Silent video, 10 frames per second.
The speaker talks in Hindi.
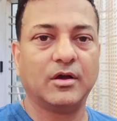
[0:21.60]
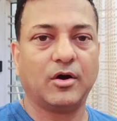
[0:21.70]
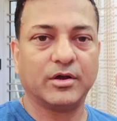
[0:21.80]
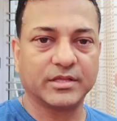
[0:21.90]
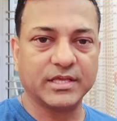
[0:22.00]

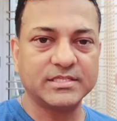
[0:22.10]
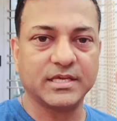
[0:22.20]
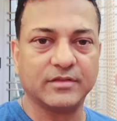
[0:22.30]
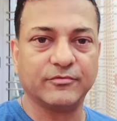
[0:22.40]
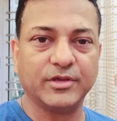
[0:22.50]
और ये
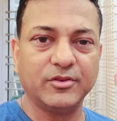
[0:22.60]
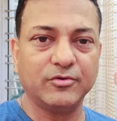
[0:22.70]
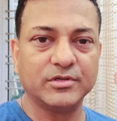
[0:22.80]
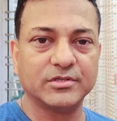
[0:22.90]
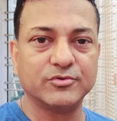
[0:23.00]
सेल वही
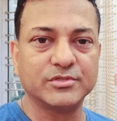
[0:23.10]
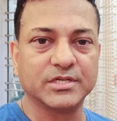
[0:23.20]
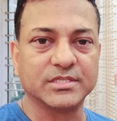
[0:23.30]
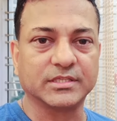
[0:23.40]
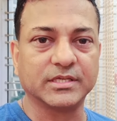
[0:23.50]
लोग यूज़ कर
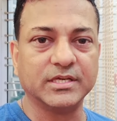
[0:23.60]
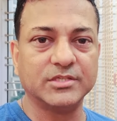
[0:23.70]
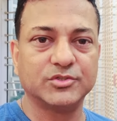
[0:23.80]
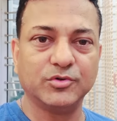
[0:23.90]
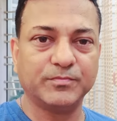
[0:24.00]
सकते हैं
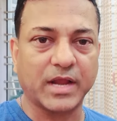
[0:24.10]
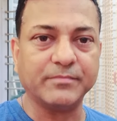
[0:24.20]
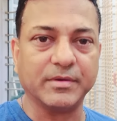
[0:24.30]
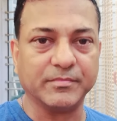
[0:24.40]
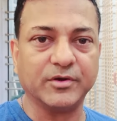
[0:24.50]
जो प्राइम
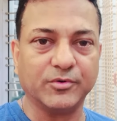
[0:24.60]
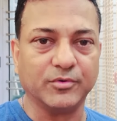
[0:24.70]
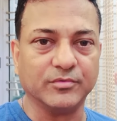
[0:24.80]
मेम्बर हों